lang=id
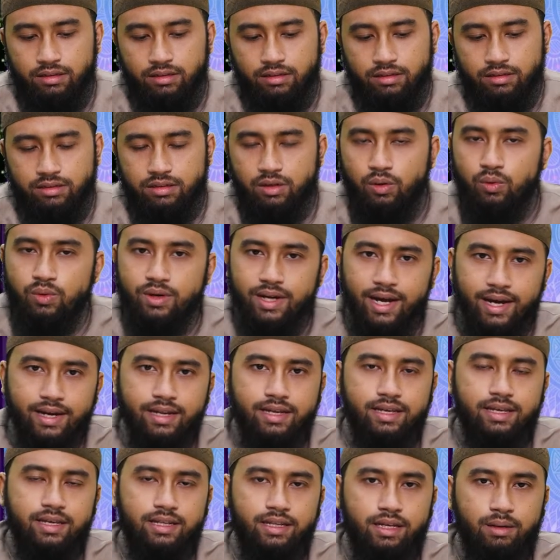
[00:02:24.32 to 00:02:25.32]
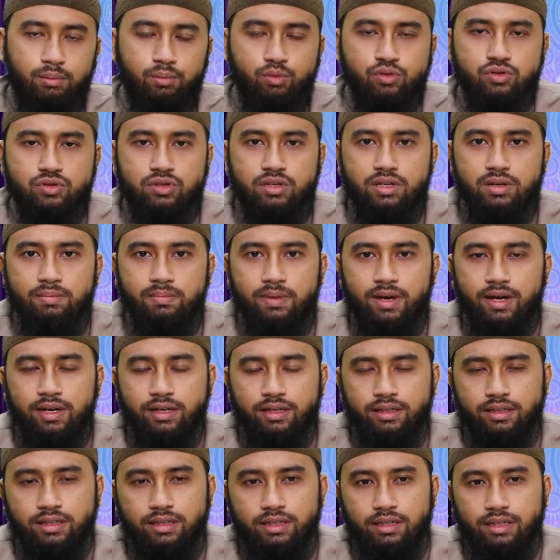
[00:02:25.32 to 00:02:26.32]
saudari kita
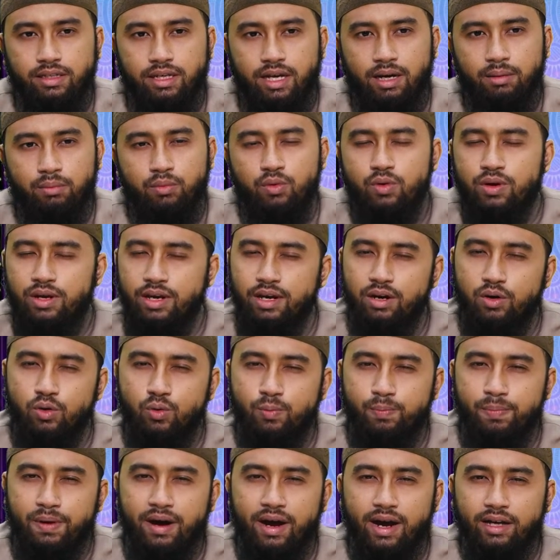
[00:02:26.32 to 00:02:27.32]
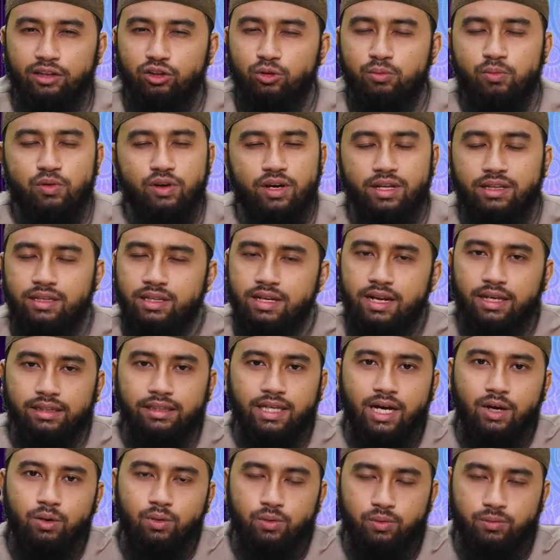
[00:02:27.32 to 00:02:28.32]
muslimah yang mungkin lupa atau mungkin tidak
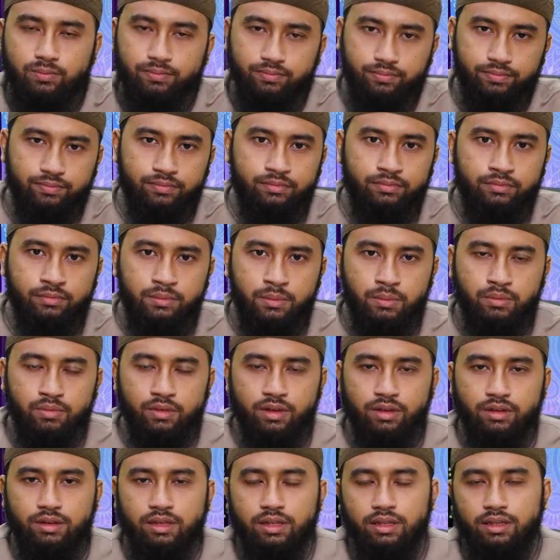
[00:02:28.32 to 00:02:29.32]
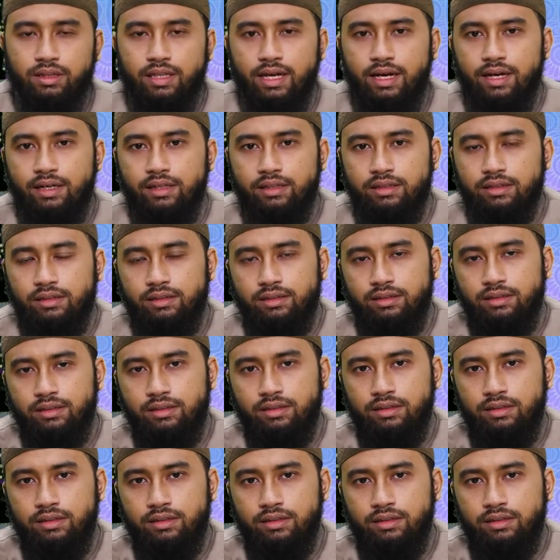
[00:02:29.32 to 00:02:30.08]
tahu tentang